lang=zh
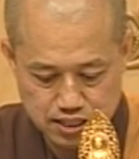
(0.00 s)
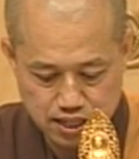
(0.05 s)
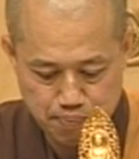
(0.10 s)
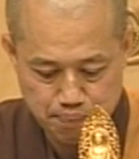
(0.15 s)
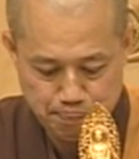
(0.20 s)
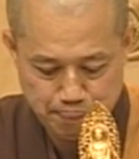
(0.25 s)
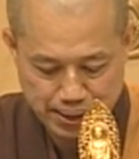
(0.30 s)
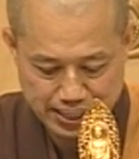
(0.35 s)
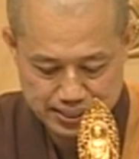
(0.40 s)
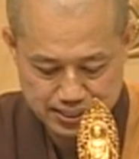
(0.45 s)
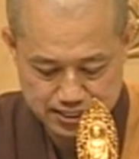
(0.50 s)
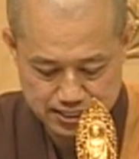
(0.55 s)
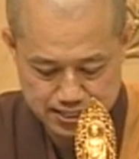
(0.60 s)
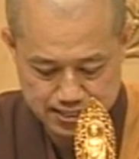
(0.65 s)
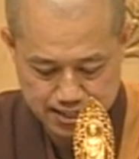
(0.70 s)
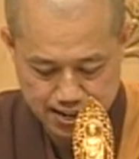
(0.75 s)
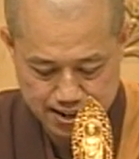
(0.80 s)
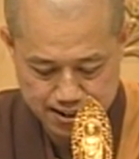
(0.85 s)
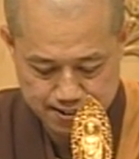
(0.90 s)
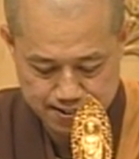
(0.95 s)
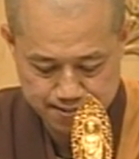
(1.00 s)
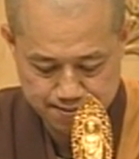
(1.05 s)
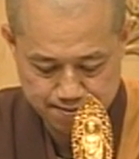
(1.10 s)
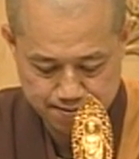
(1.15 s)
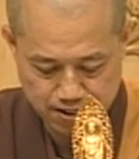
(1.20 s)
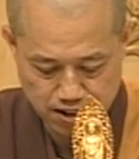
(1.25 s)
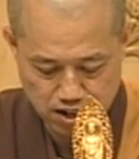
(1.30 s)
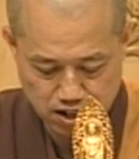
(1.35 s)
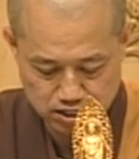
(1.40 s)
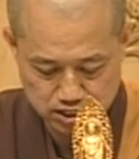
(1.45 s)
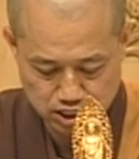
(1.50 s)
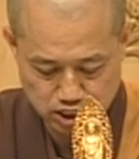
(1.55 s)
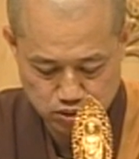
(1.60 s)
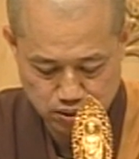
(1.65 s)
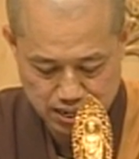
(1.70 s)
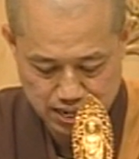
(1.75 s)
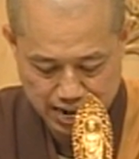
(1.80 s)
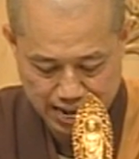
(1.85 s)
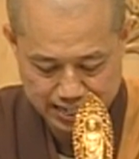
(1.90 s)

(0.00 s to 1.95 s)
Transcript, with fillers: 这个悲心呐，啊，希望